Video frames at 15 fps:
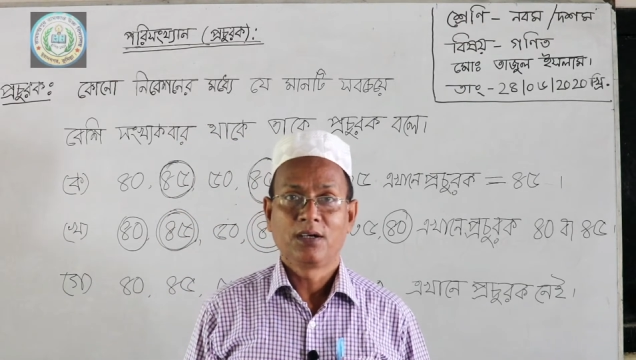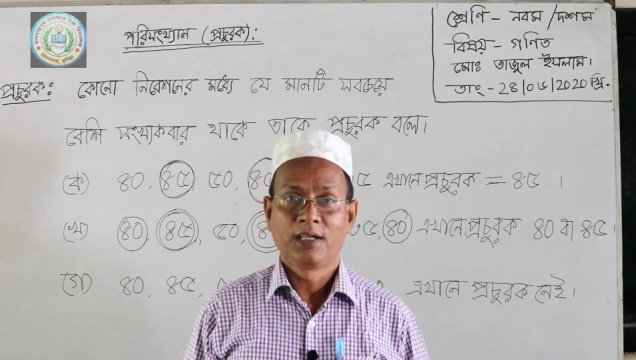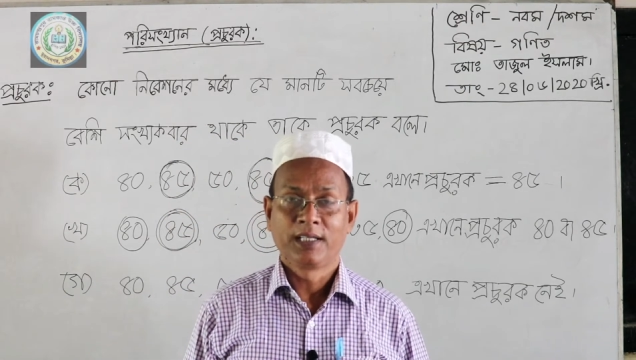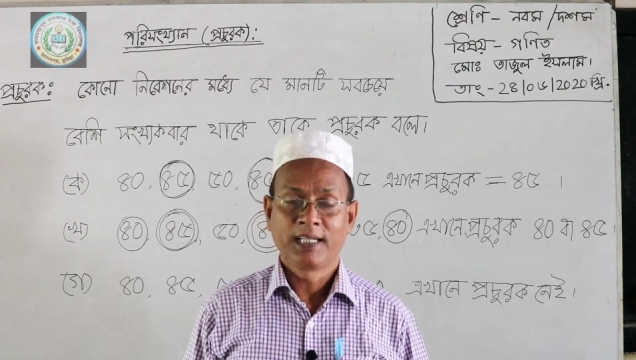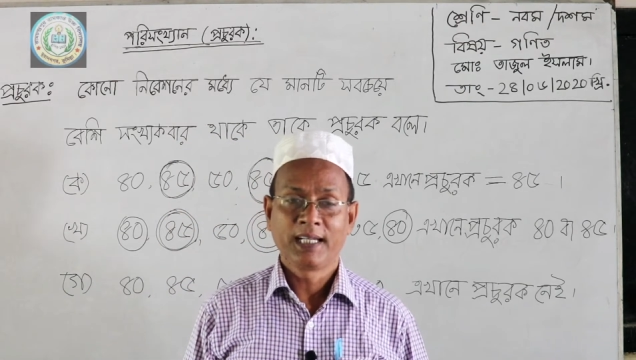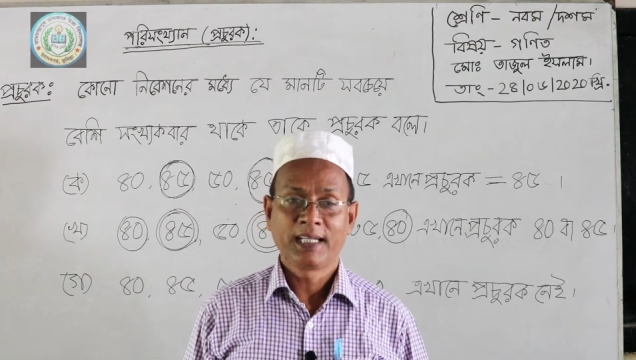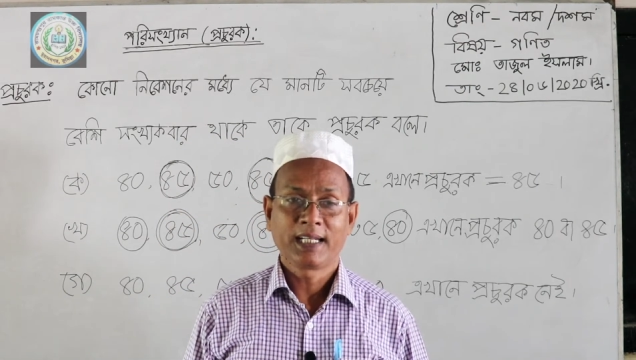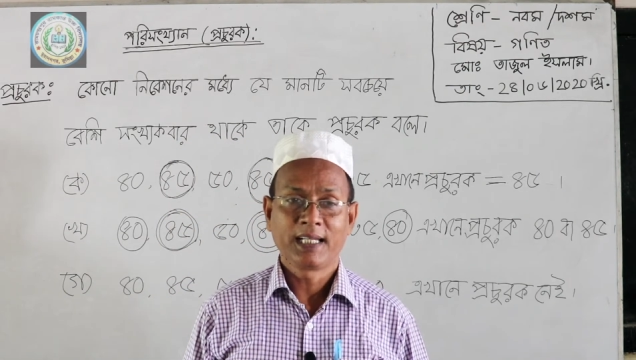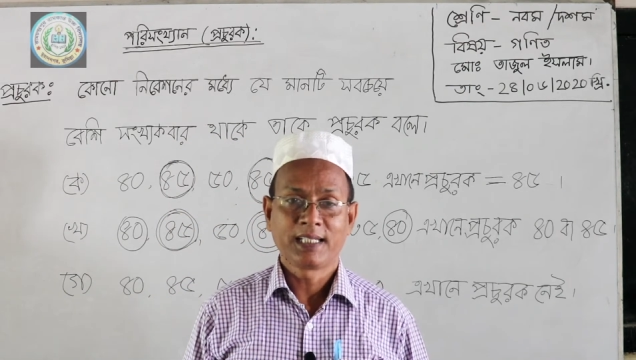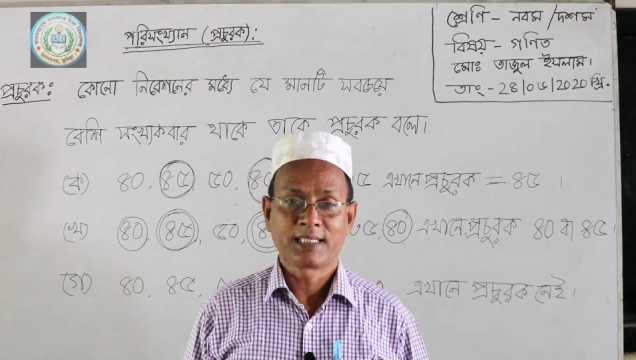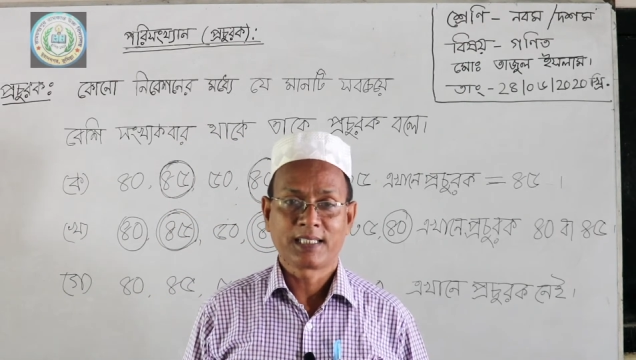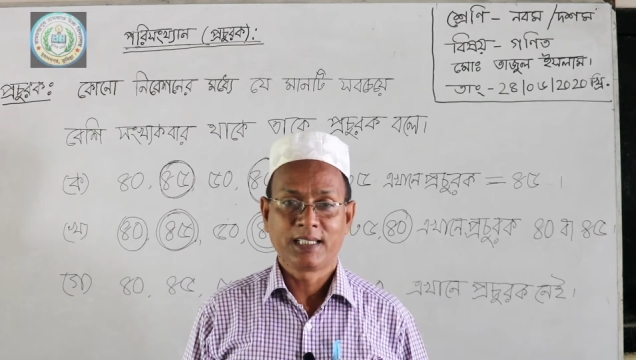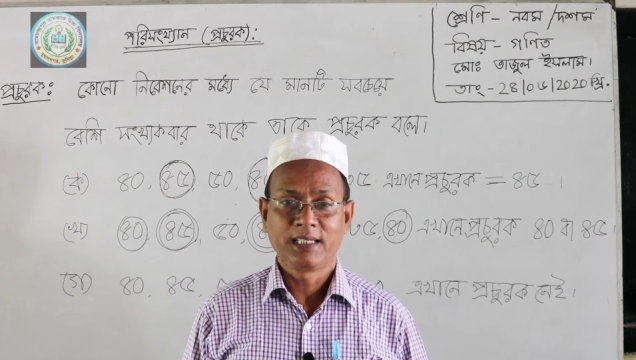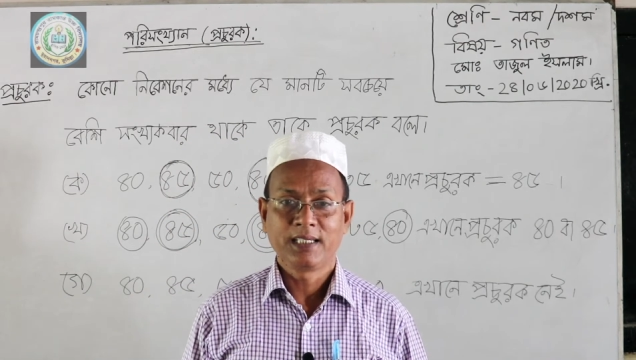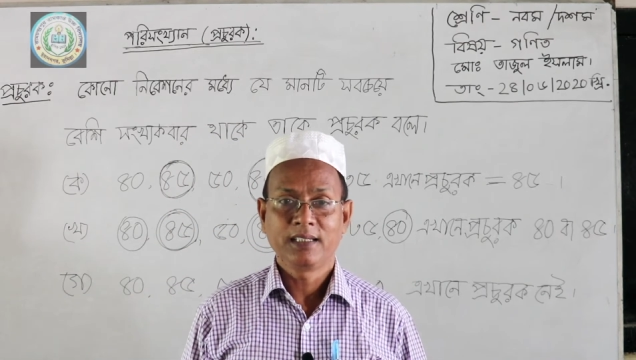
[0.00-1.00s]
অনলাইন
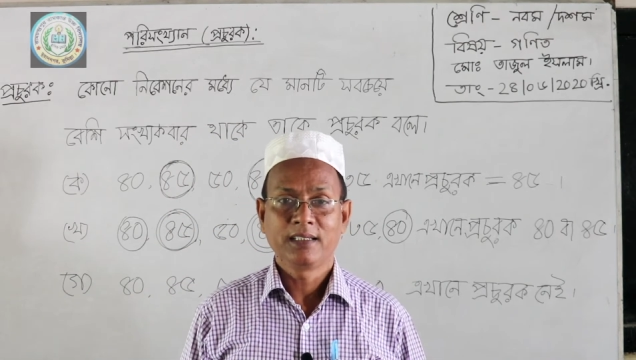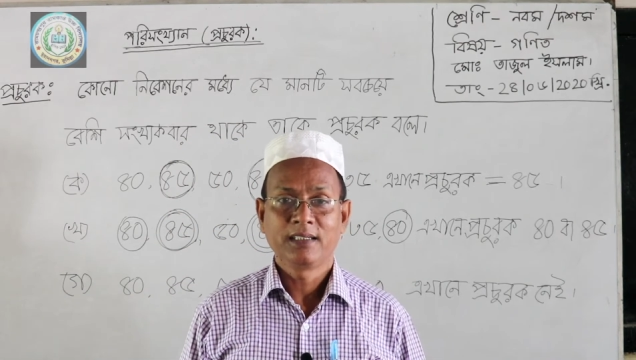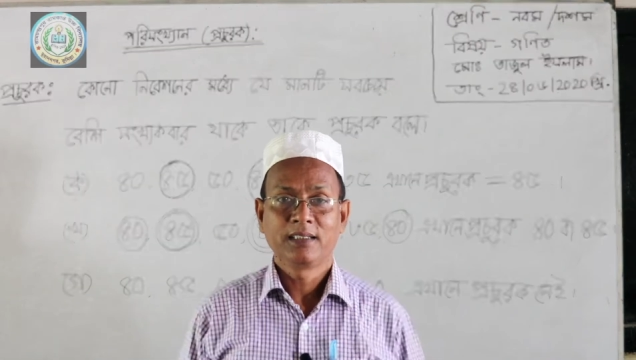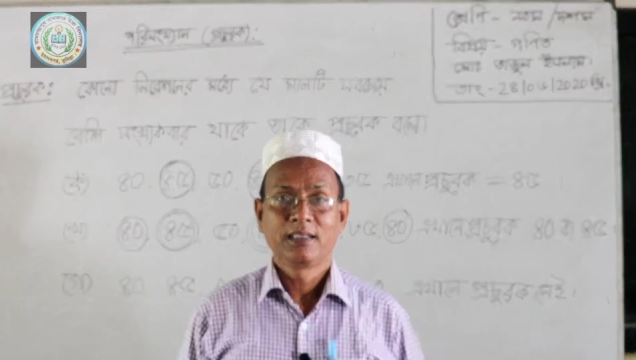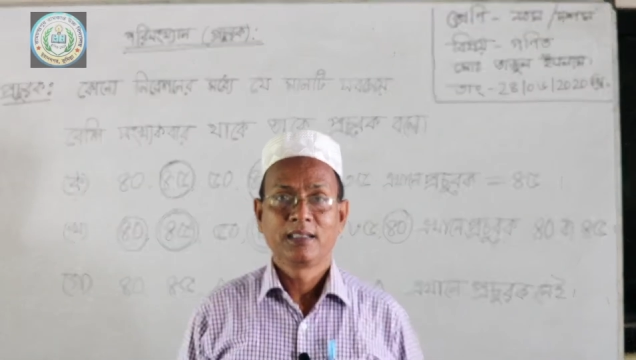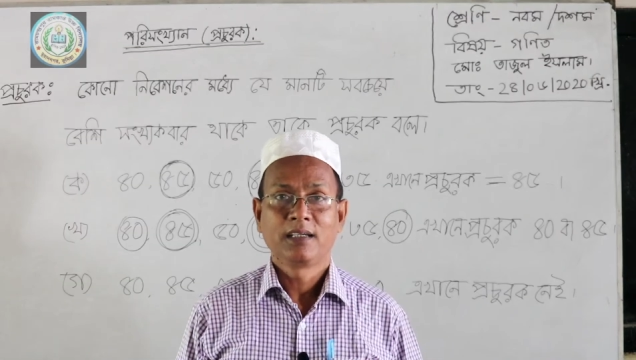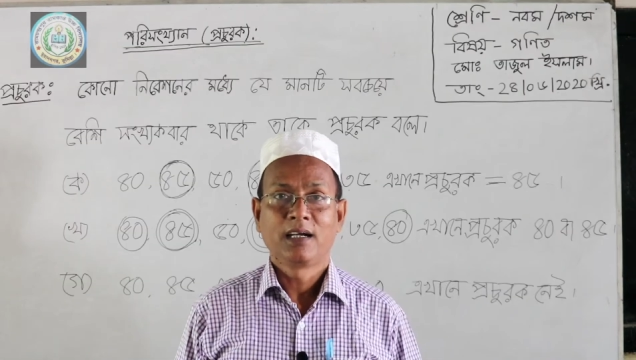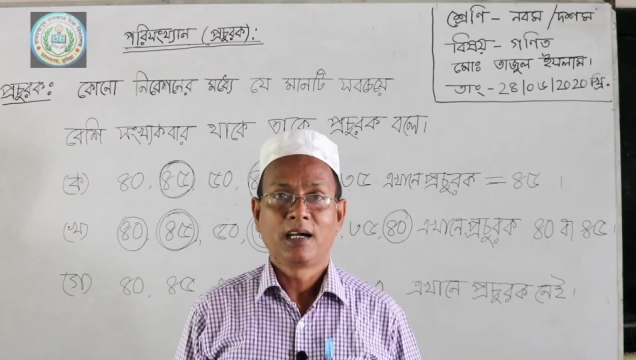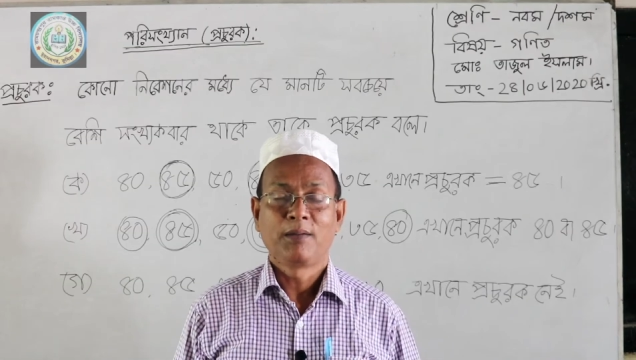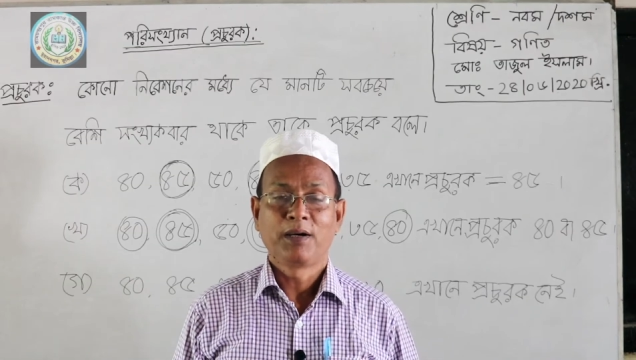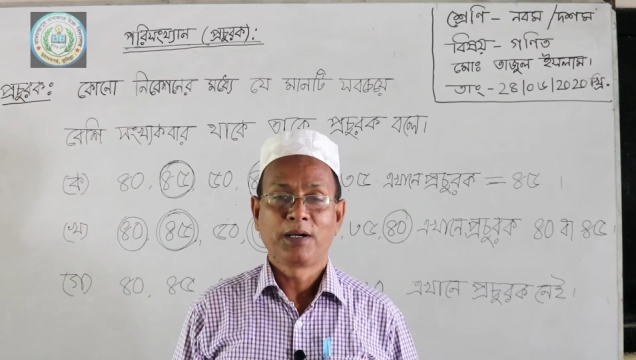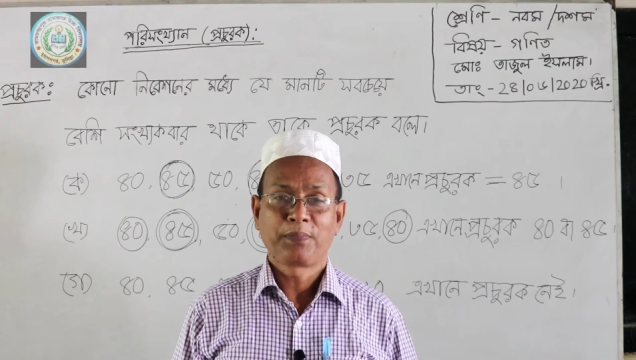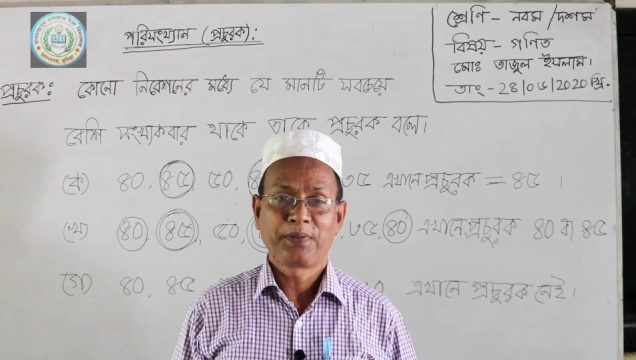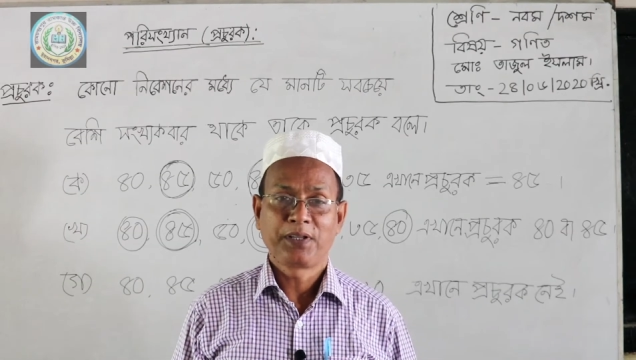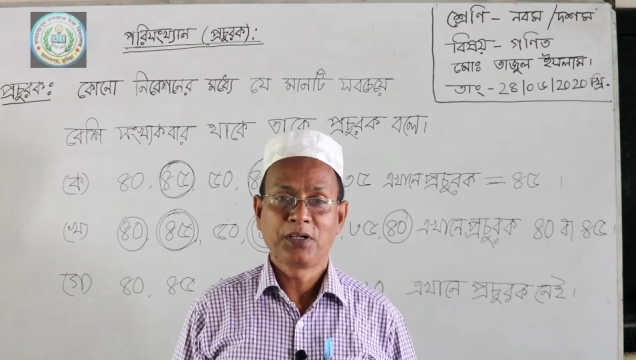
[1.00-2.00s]
ক্লাসে
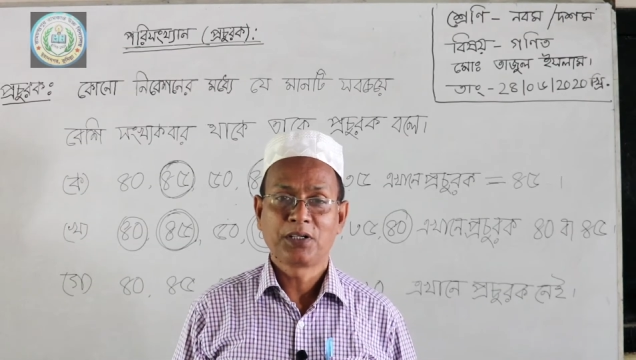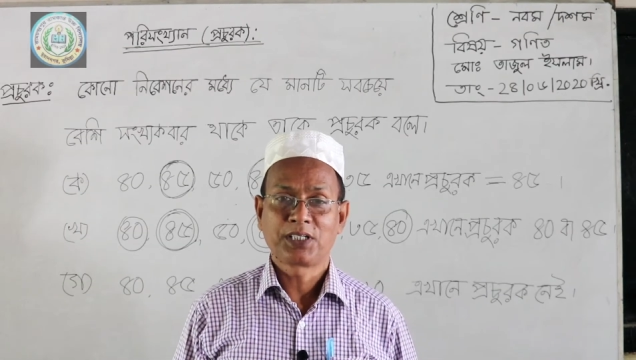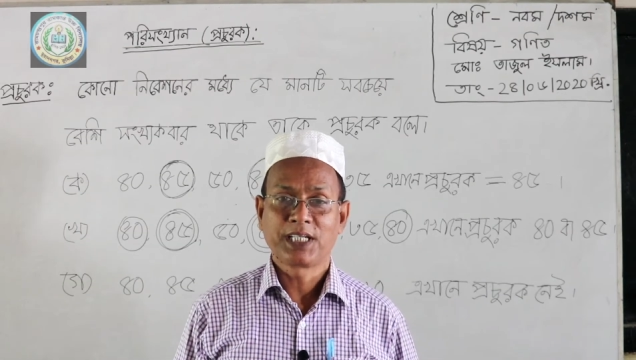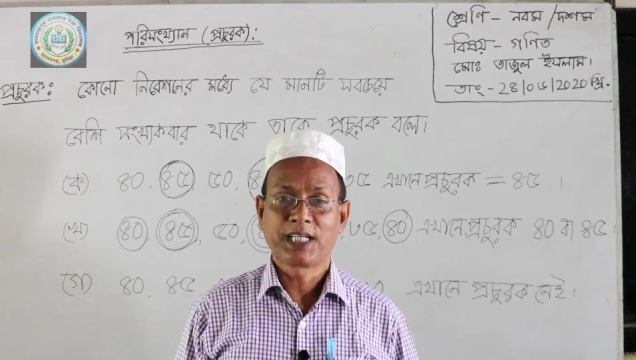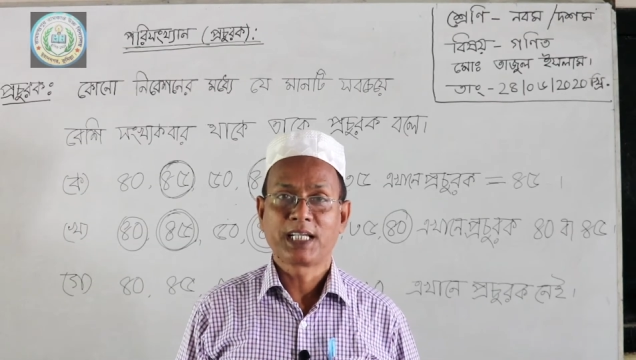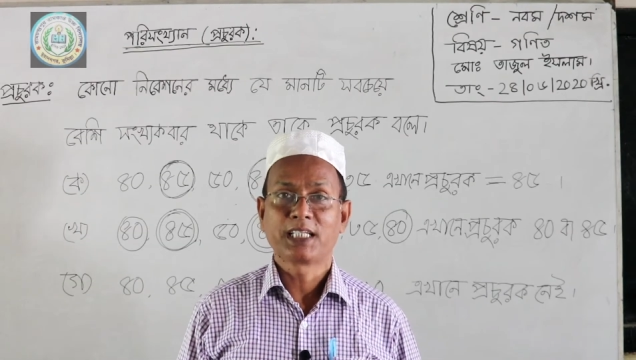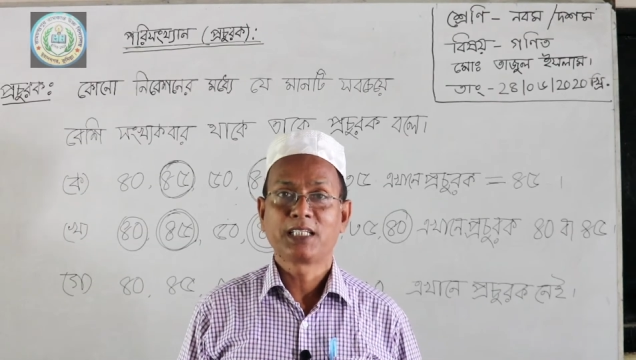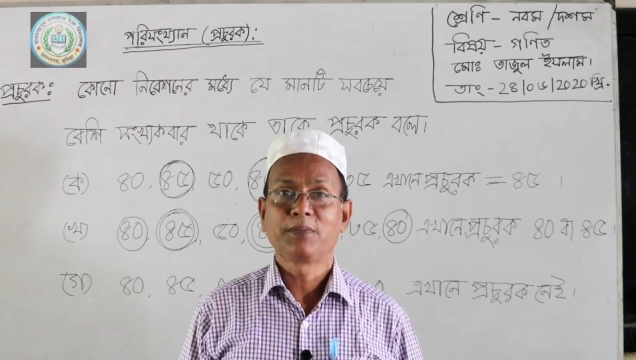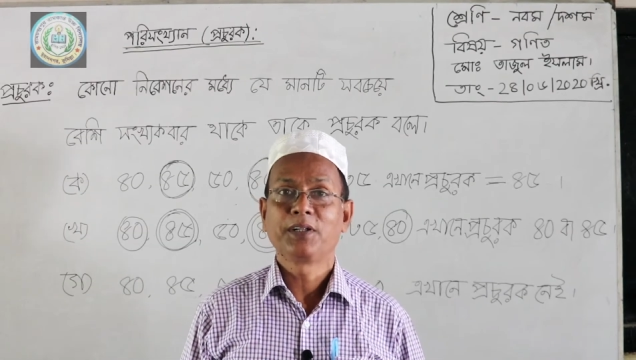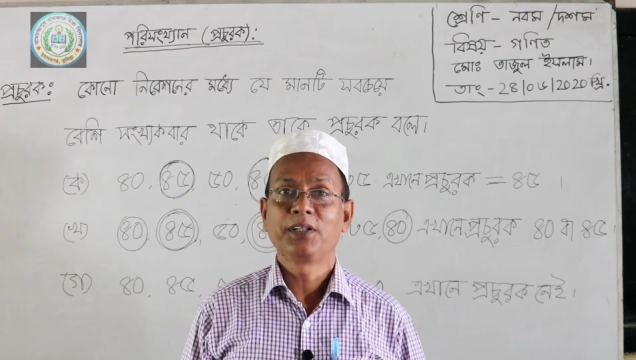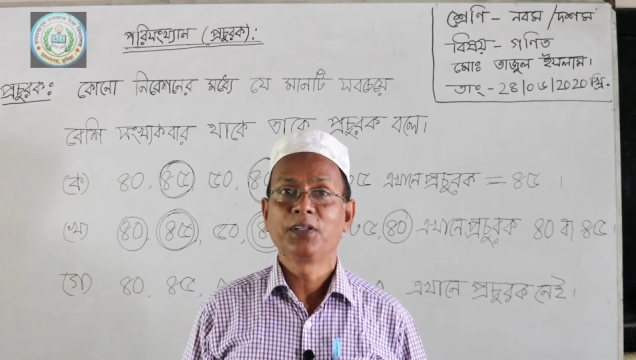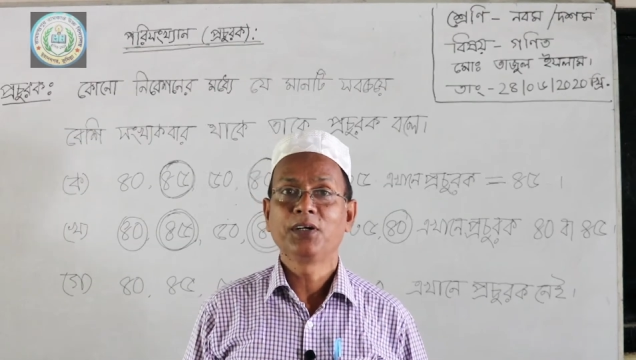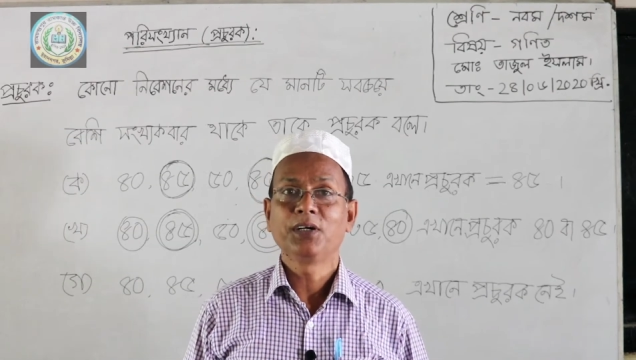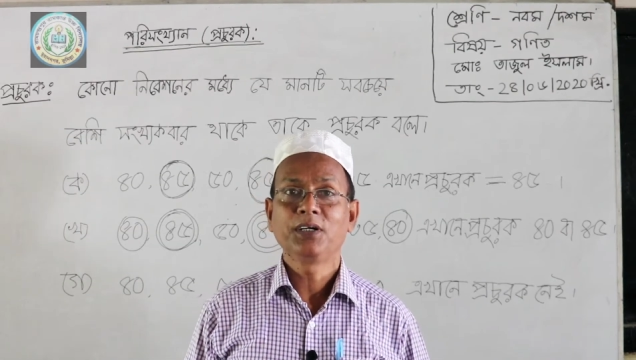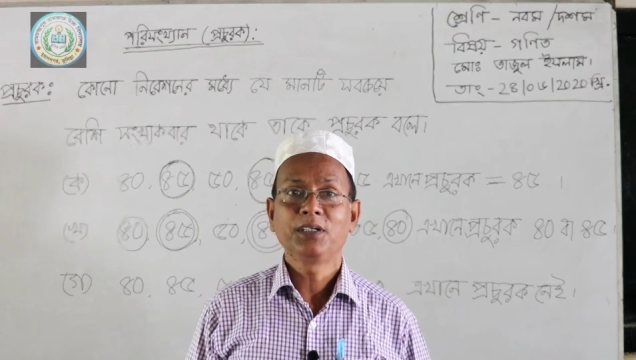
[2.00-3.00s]
আমার প্রিয় শিক্ষার্থীবৃন্দ